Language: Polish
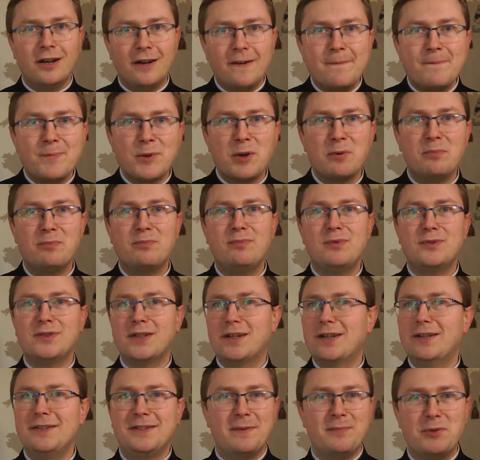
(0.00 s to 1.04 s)
e, to
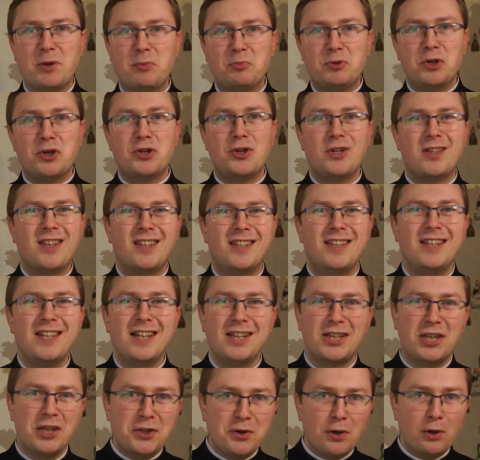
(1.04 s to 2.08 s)
zachęcam do przeczytania
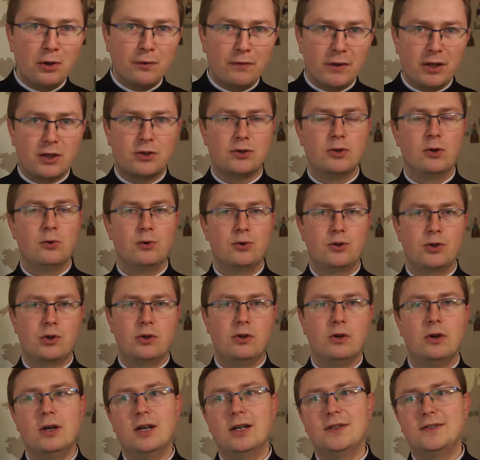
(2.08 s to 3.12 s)
jakiejkolwiek
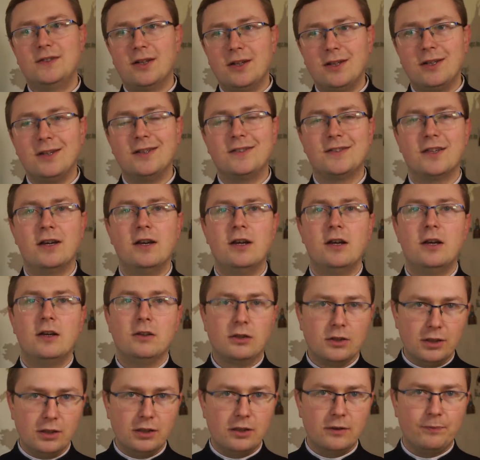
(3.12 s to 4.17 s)
książki o astetyce
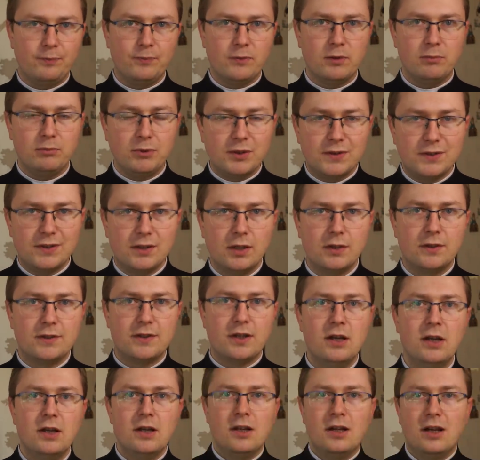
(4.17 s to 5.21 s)
i
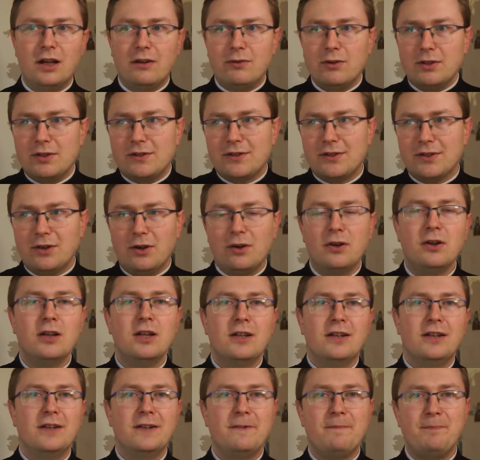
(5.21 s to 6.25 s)
mistyce, a więc
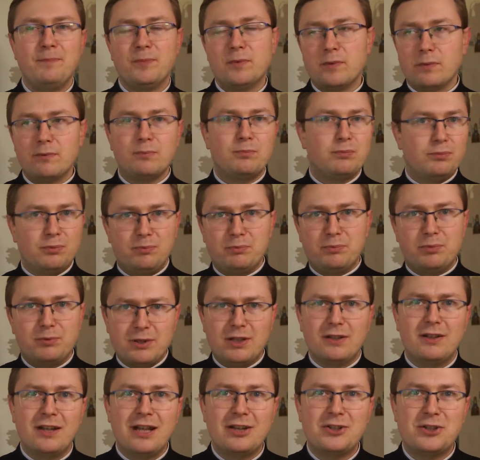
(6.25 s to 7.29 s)
o
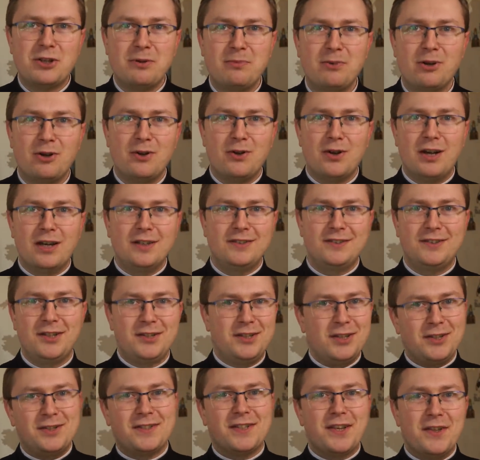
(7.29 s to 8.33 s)
raczej o
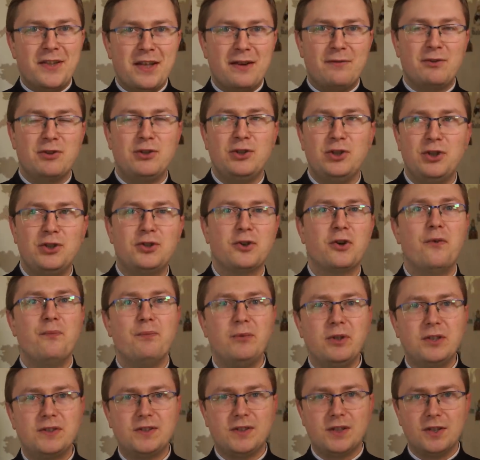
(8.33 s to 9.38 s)
ascetyce nawet niż o
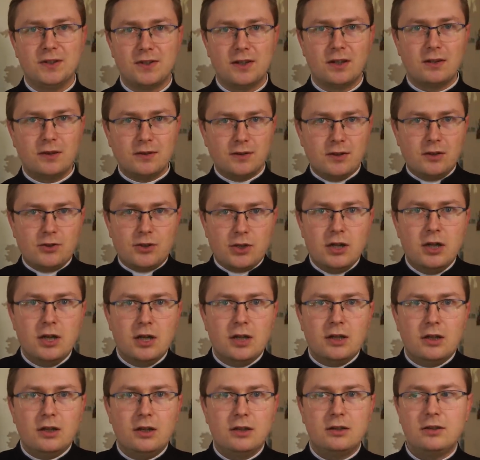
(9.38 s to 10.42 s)
mistyce, to znaczy
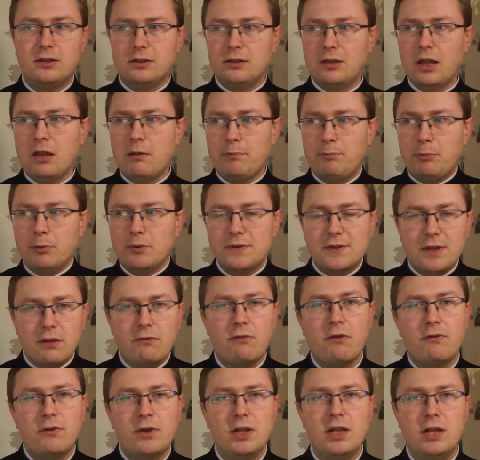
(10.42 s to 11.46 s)
e, ten
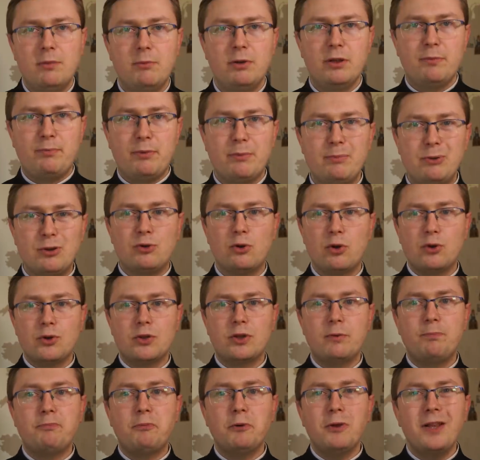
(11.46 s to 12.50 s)
podstawowy element
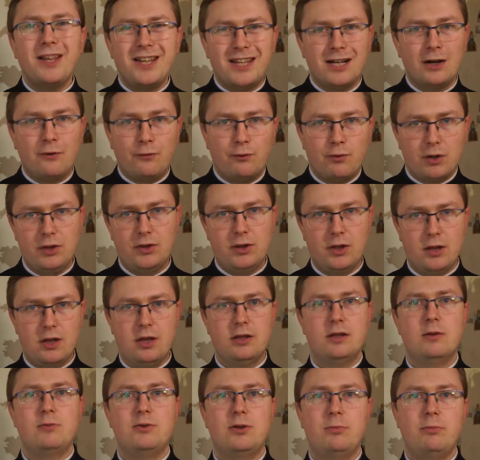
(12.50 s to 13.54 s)
pobożności polega właśnie
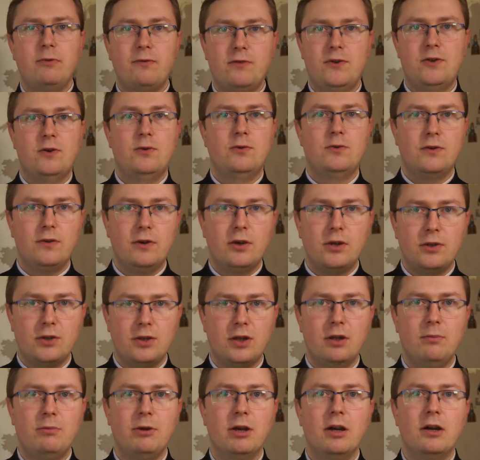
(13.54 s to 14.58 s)
na tym, żeby wziąć
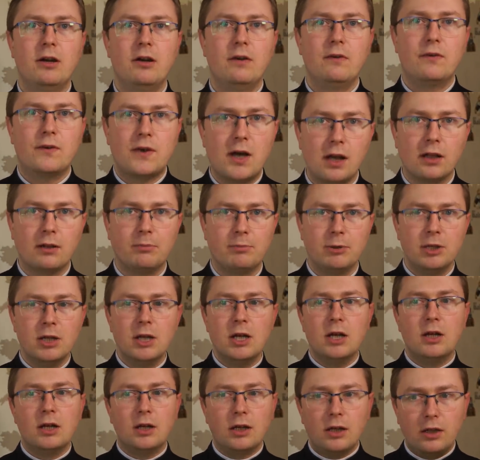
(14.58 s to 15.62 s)
siebie w karby
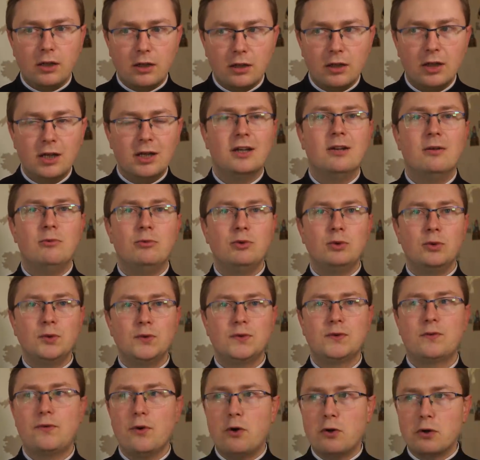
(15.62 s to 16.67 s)
i
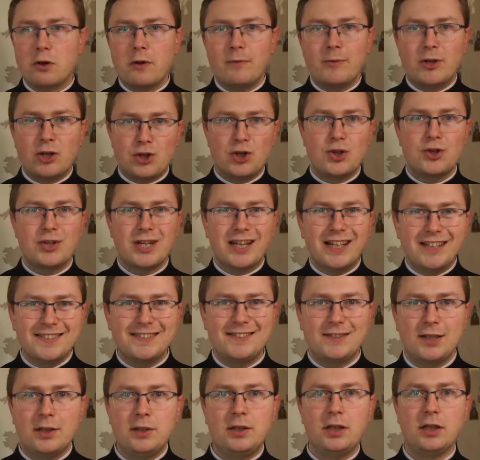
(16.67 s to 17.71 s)
mnóstwo, ogromna część
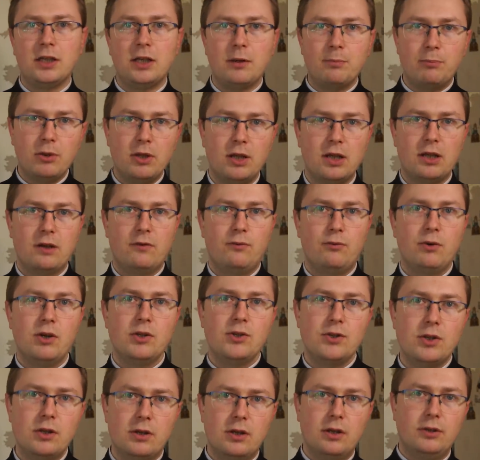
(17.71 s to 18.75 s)
ascetyki polega
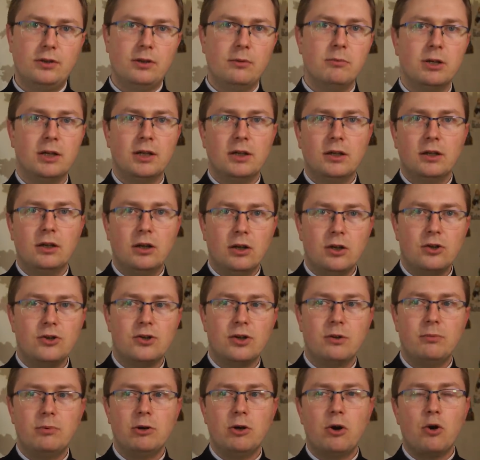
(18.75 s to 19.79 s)
właśnie na tym, e,
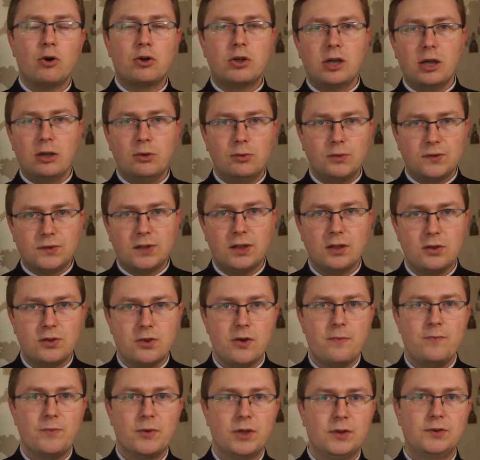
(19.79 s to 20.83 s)
żeby
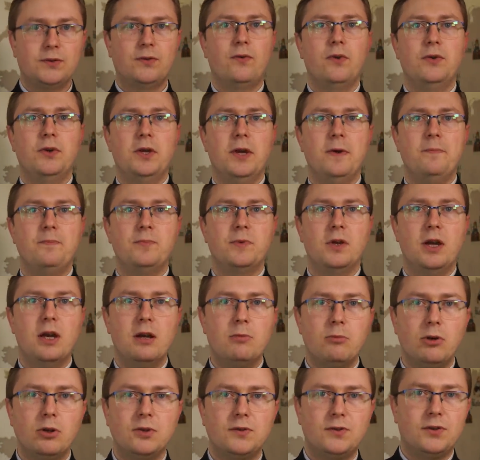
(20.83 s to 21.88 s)
okiełznać swoje
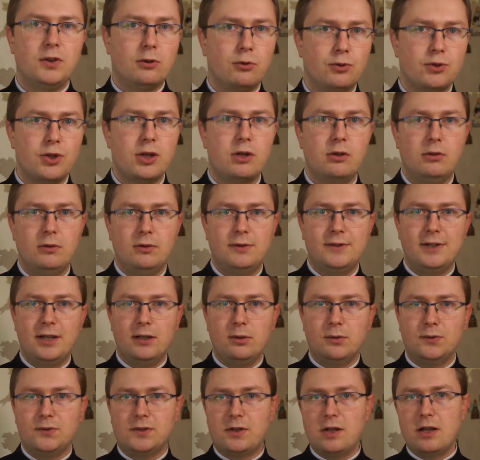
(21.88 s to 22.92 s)
emocje, różnego
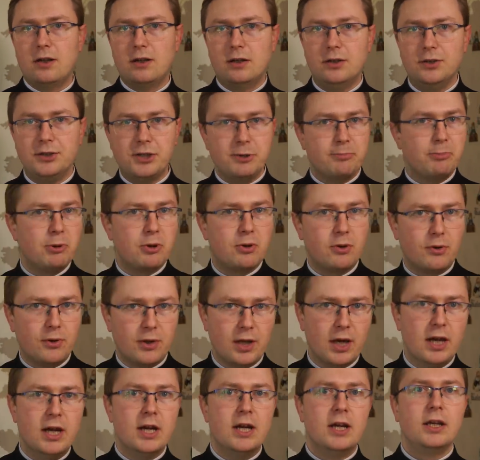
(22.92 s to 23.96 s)
rodzaju strachy,
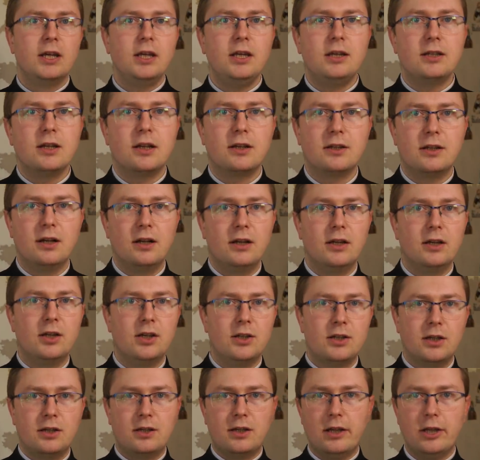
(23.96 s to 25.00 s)
niepokoje itd., tak
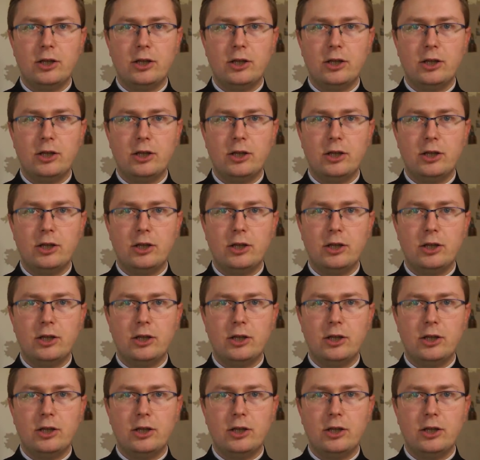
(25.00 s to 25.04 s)
itd.